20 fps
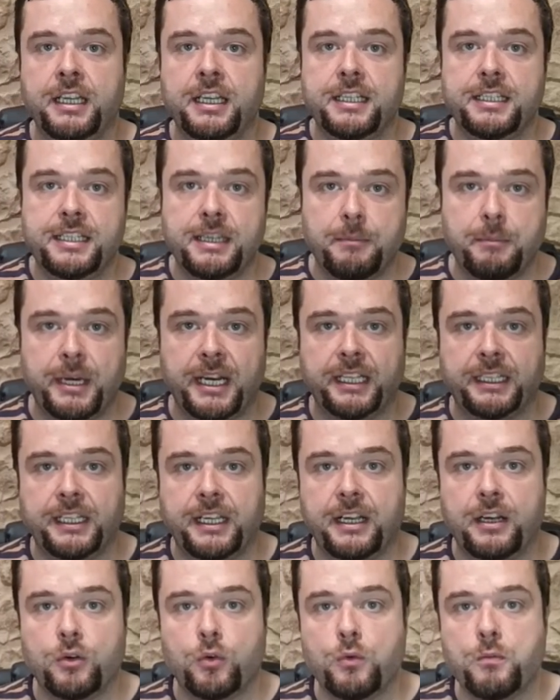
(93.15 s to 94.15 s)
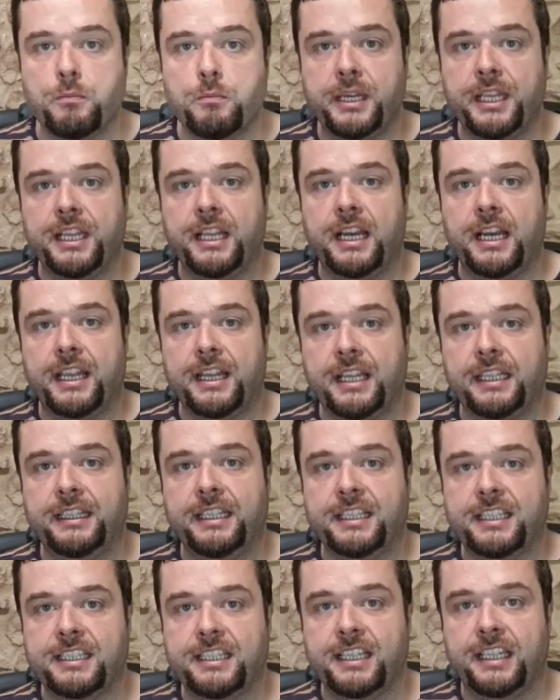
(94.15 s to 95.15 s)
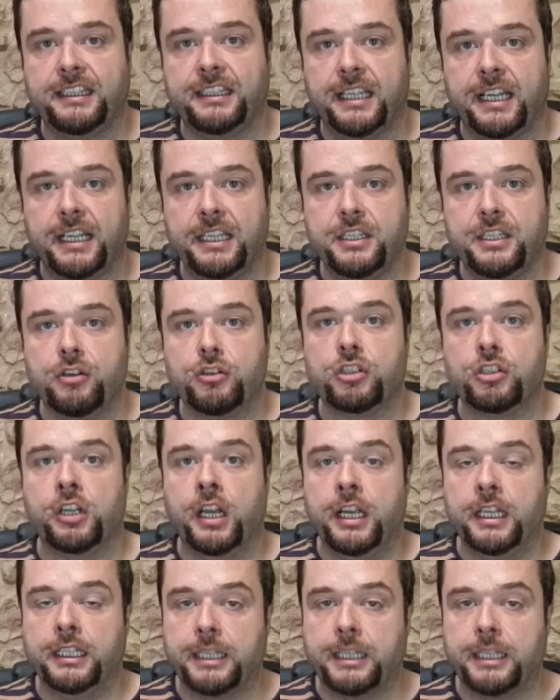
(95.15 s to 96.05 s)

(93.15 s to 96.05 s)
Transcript: siempre que tengan cumplida la edad de 60 años.